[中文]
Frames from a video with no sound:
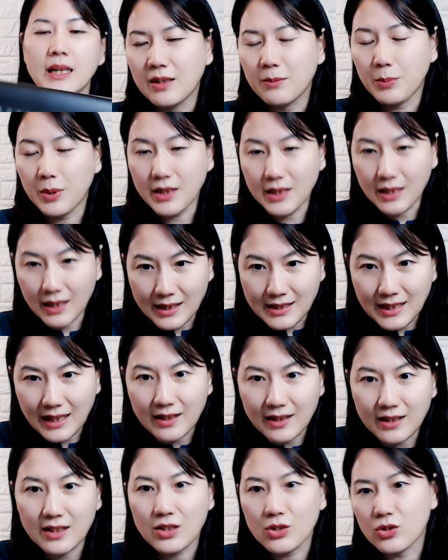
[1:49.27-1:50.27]
平常来上
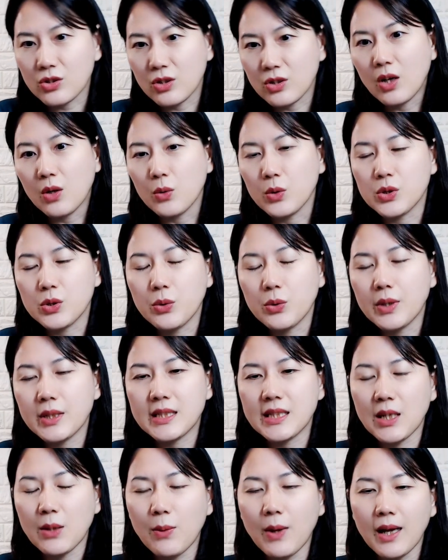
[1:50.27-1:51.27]
课的时候，我就会
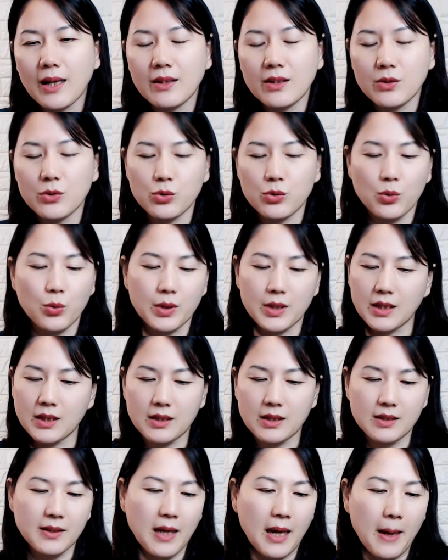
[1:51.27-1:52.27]
切换，例如说我
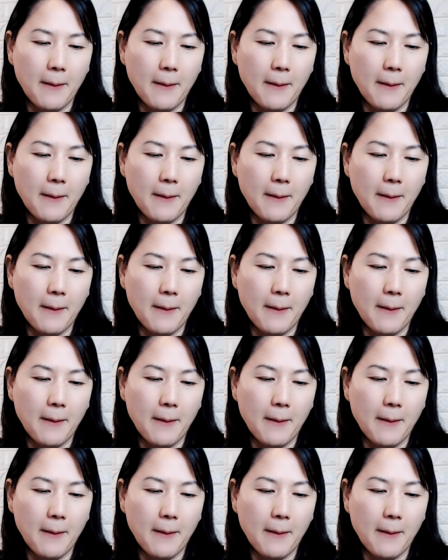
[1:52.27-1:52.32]
的